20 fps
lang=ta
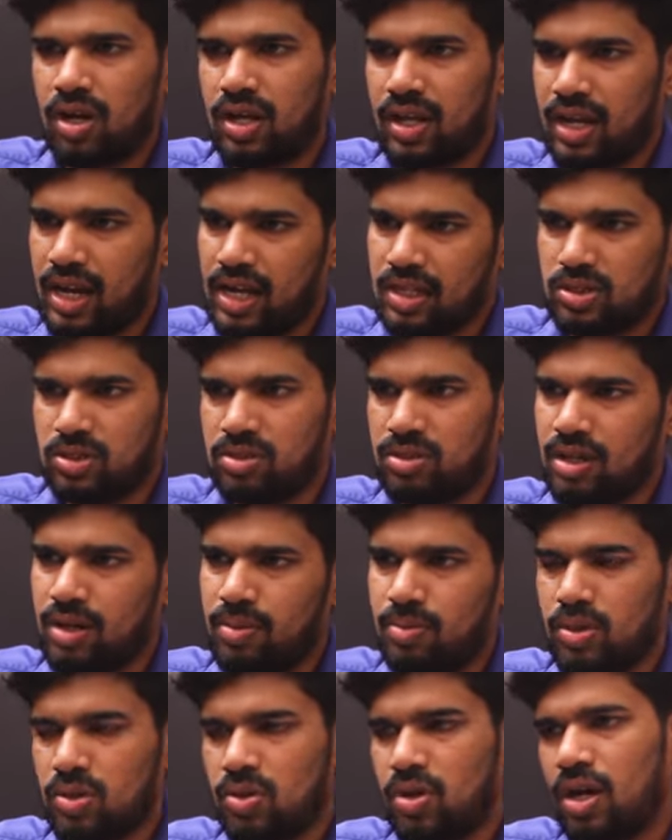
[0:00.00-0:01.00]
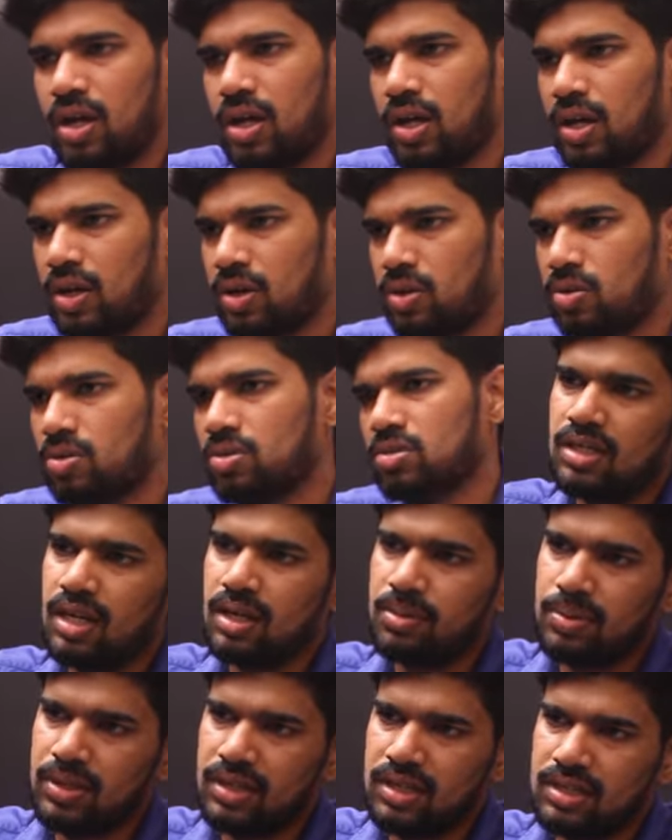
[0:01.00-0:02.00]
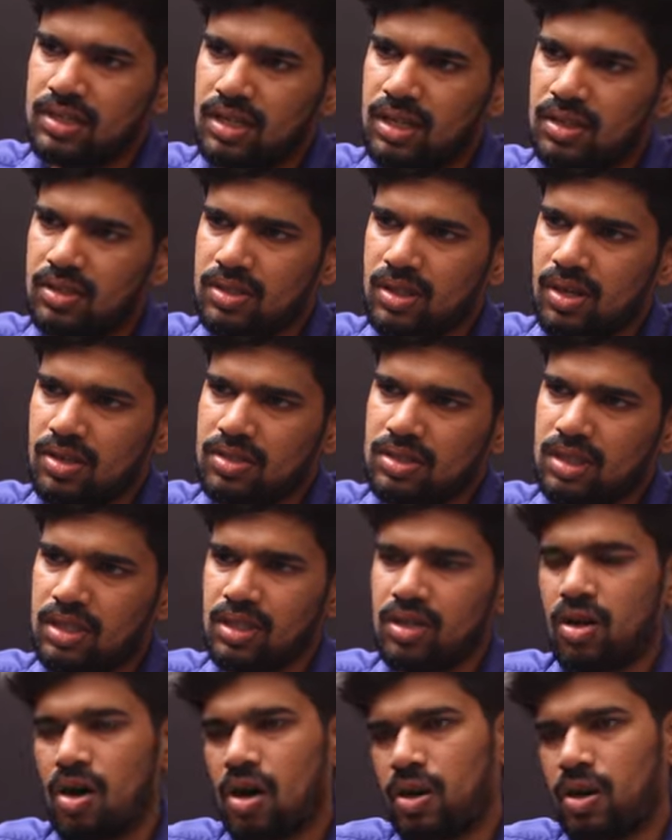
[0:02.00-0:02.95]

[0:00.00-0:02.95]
கலர் ஆஸ் யூஷுவலாக ப்ளூ கலர் இருக்கும் செலிபிரிட்டிஸாக இருந்தாலும் சரி